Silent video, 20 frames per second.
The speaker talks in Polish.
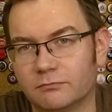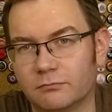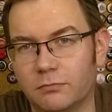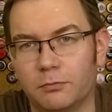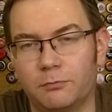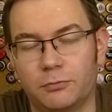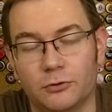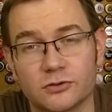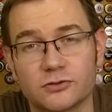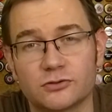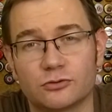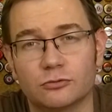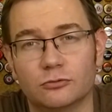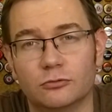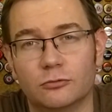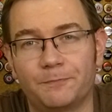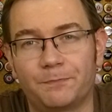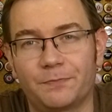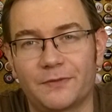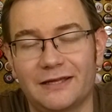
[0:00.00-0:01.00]
po
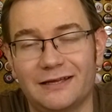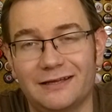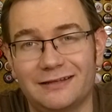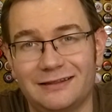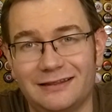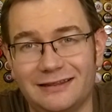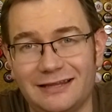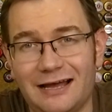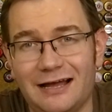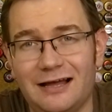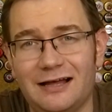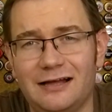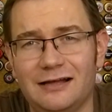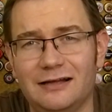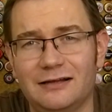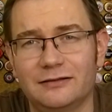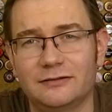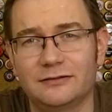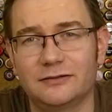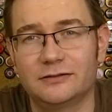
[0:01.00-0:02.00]
prostu
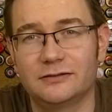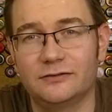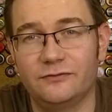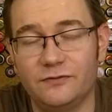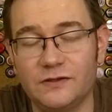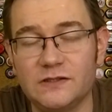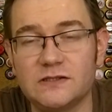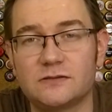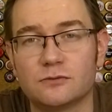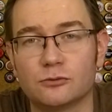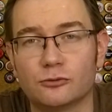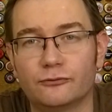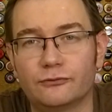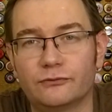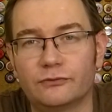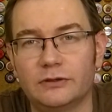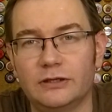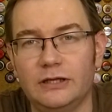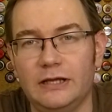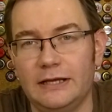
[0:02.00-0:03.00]
dla
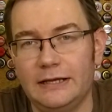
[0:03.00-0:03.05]
widzów,